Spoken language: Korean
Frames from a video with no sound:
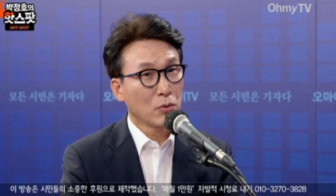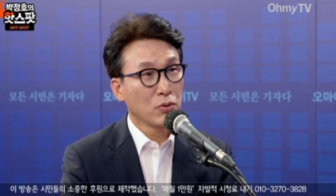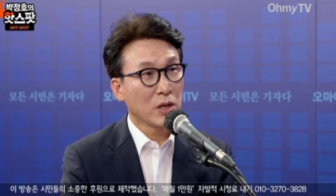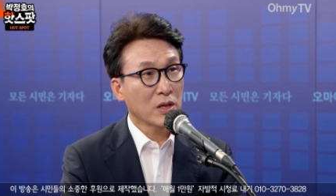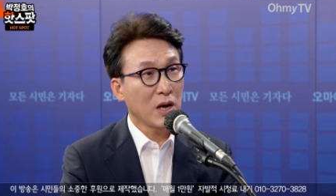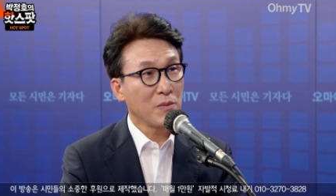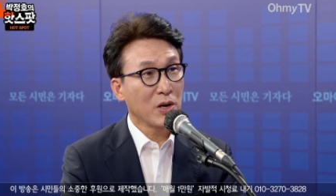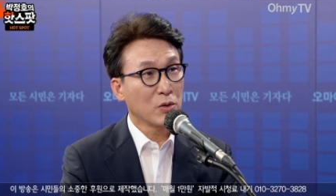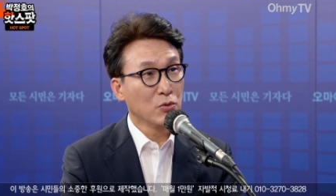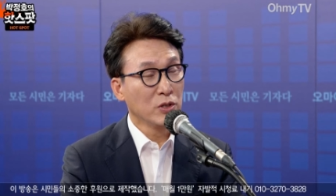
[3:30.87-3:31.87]
쿠데타 할
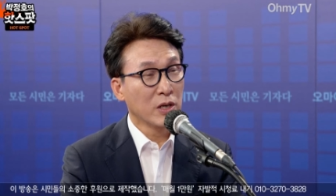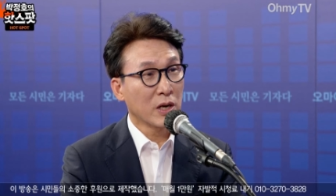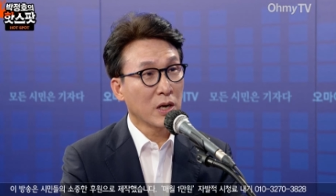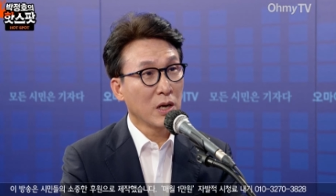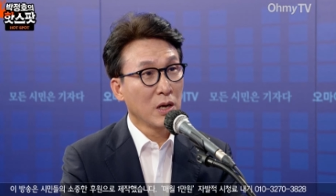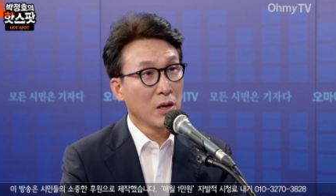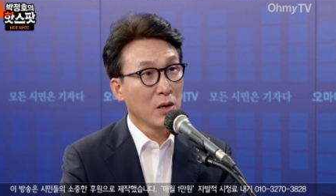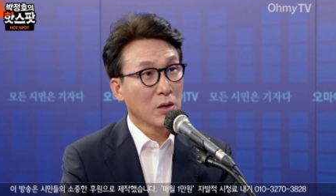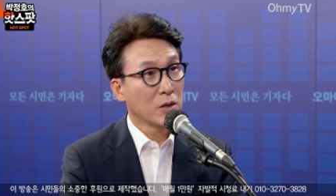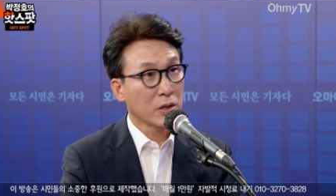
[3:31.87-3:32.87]
만큼 우리나라가
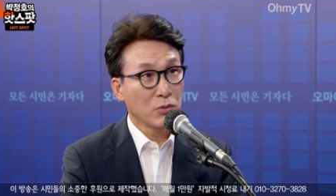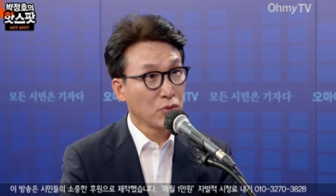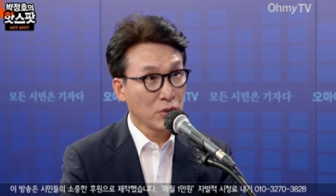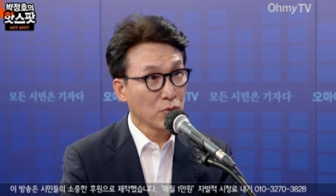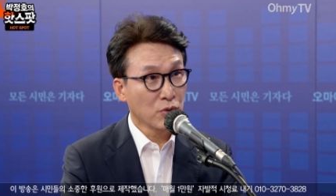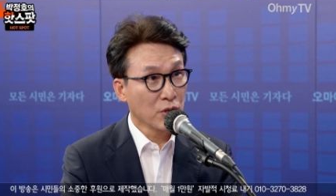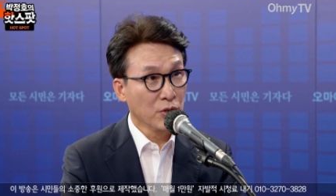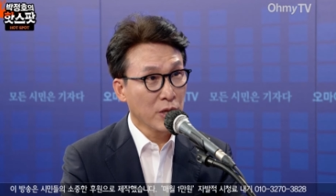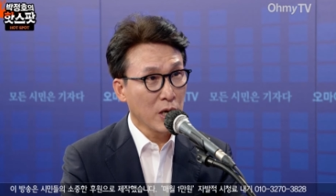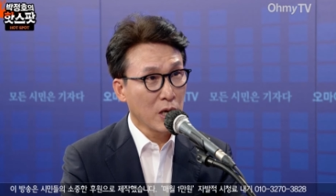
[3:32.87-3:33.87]
그렇게
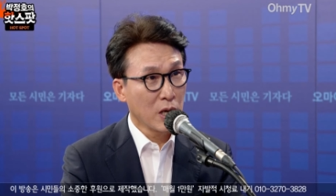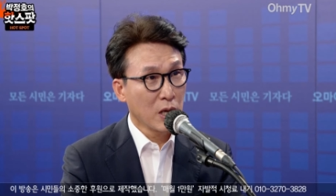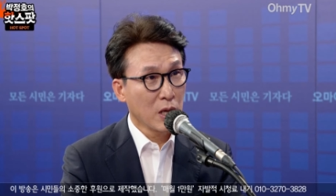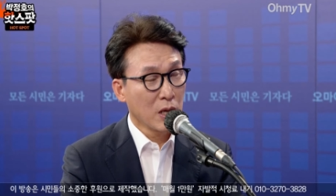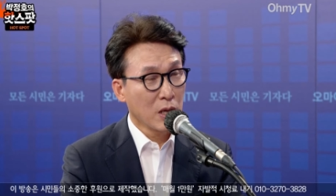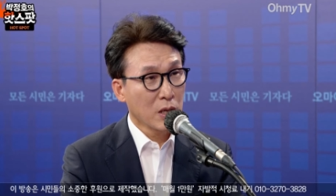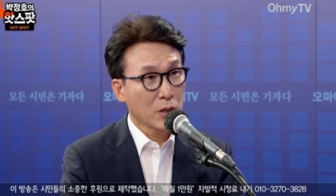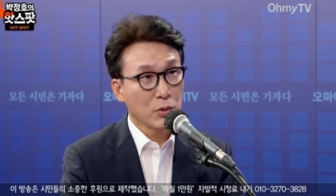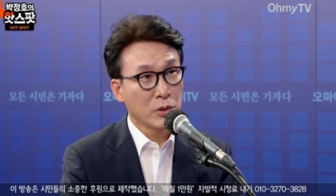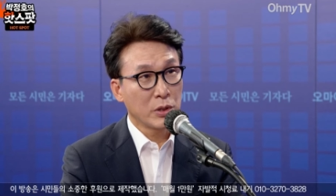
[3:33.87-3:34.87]
후진국이었나? 네.
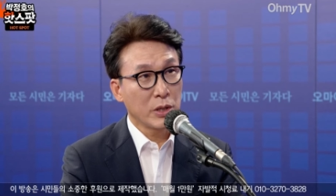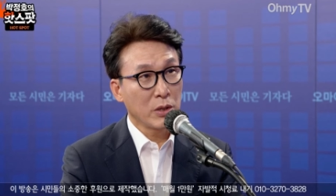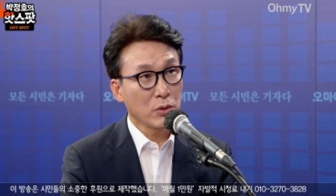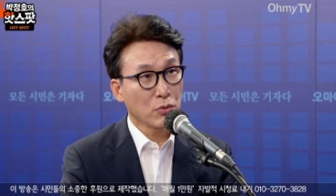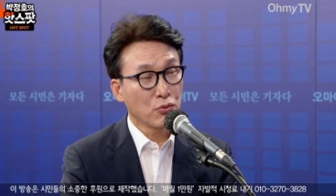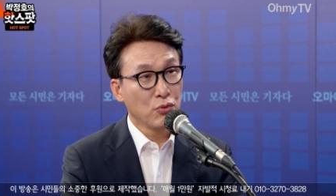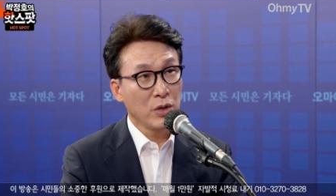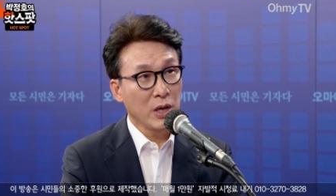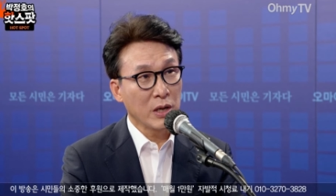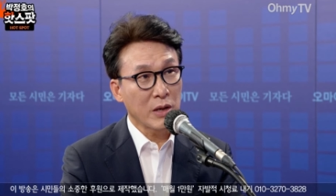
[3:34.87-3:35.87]
그리고 그때는
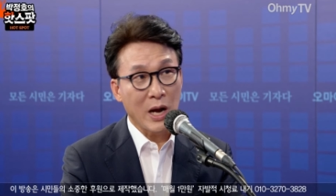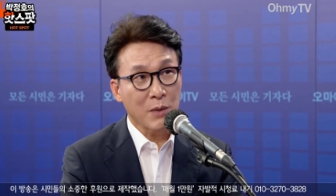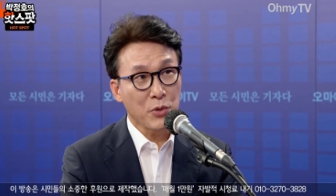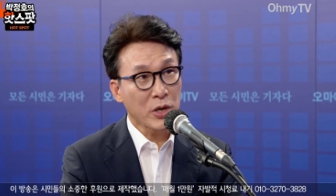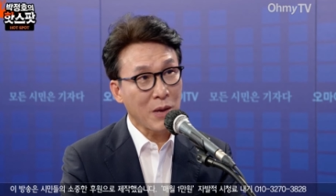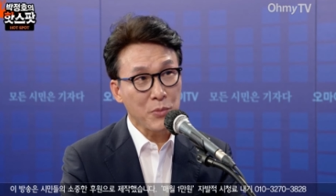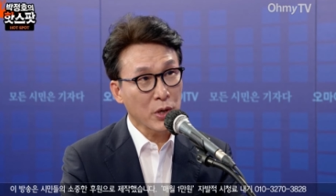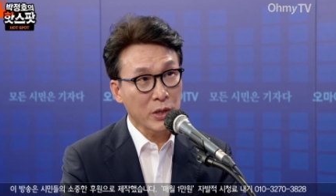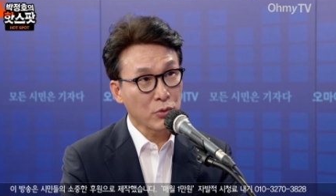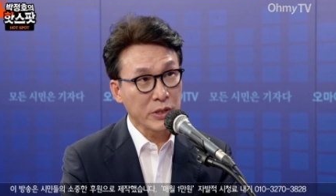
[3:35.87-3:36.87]
군내에서 한 명이 한
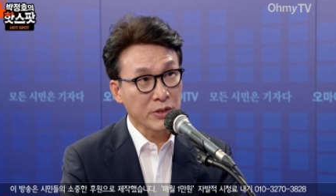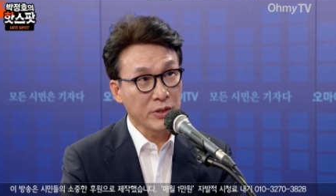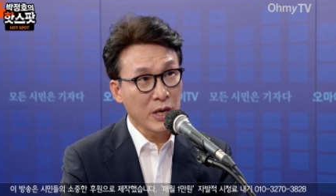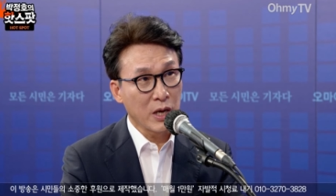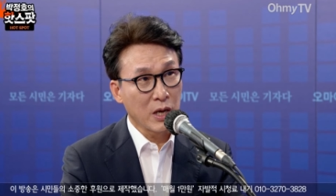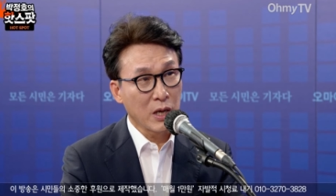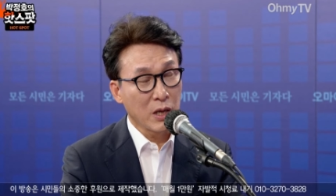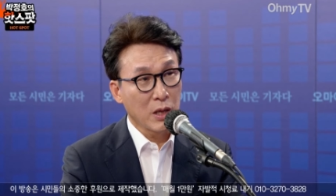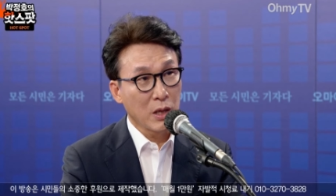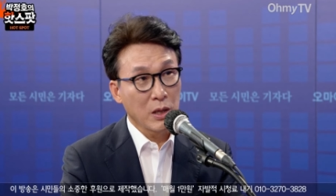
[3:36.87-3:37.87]
명이라도 있었나?
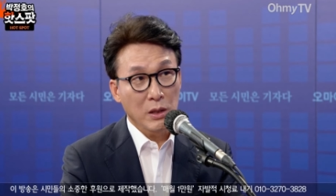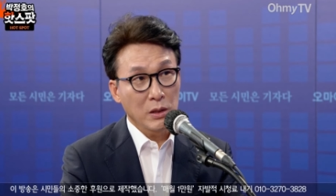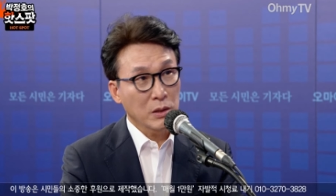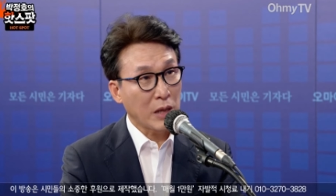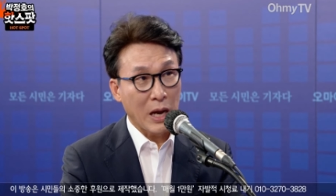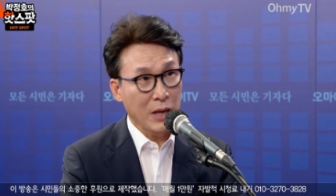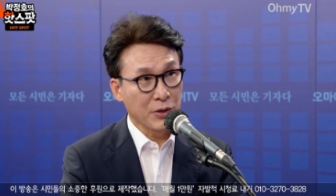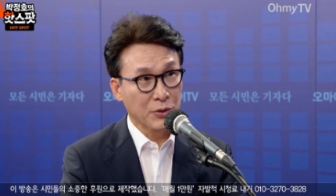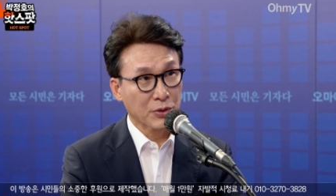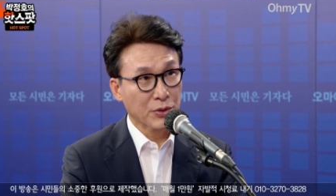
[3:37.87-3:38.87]
음. 다
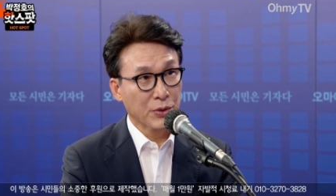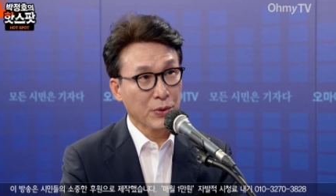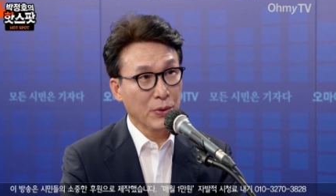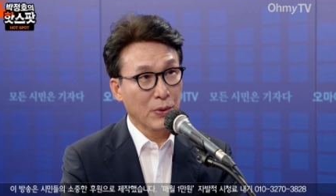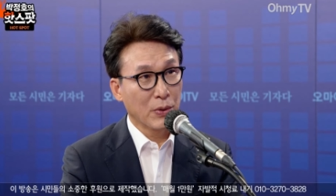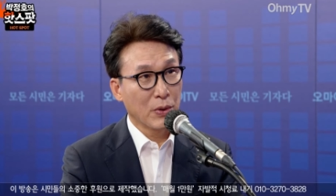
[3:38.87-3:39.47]
아니거든요.